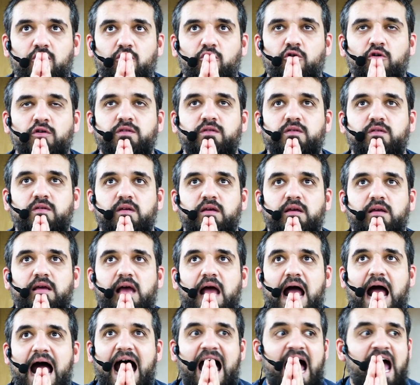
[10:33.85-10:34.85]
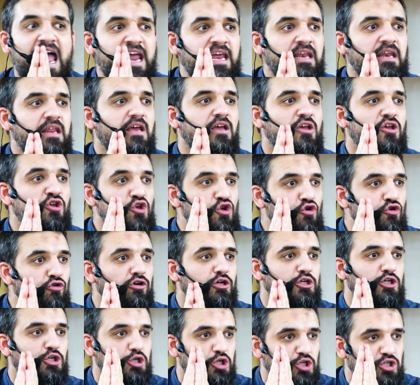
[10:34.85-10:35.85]
und einigen
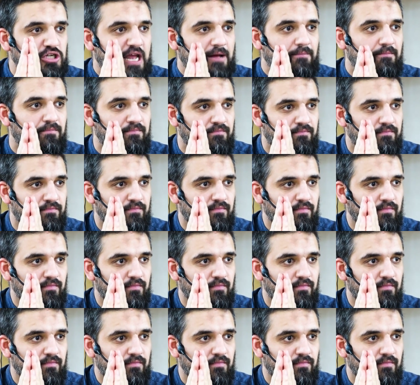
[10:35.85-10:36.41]
jüdischen Stämmen